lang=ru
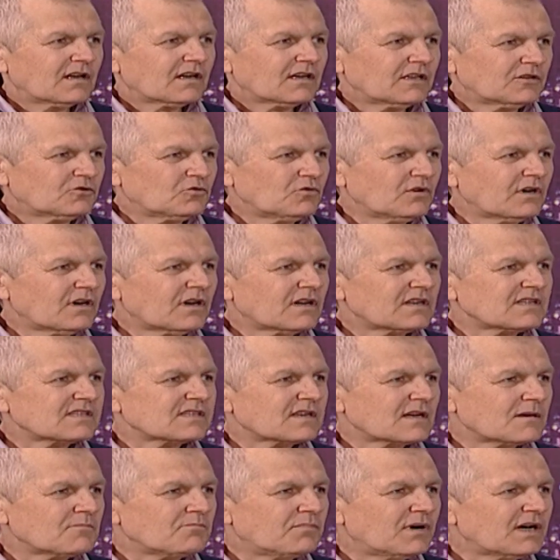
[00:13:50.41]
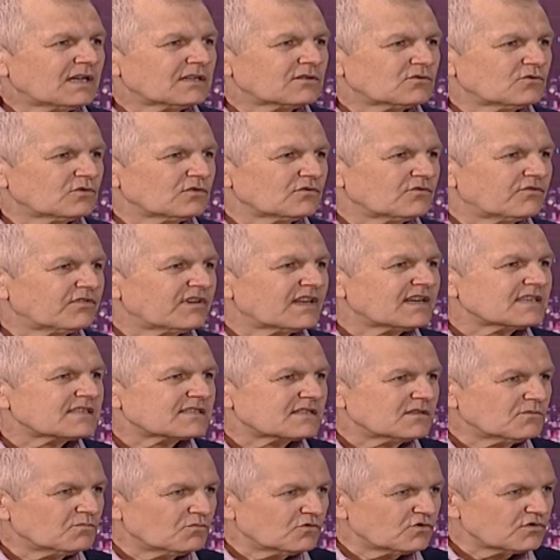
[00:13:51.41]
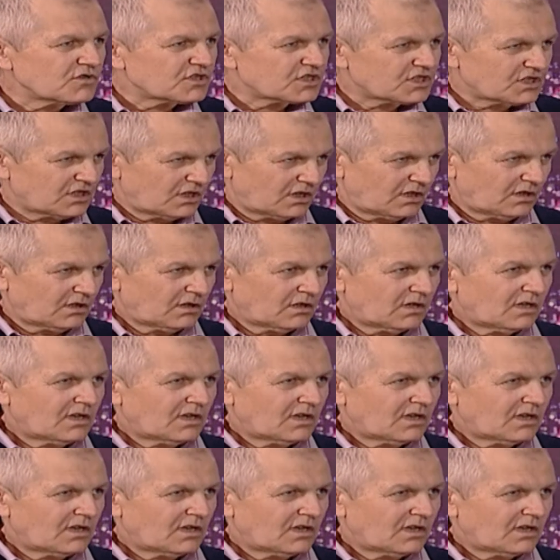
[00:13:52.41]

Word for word: которые разрабатывают власть имущие